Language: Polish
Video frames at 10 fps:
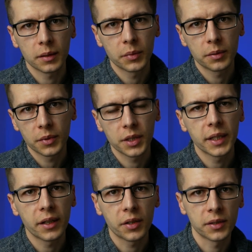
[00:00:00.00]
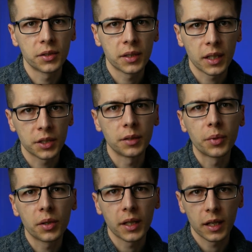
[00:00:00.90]
albo może nie rosnąć tak
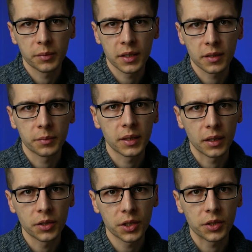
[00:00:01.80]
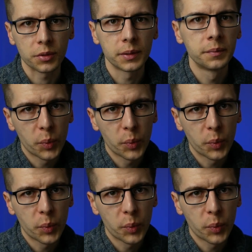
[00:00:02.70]
szybko, jakbyś sobie tego życzył.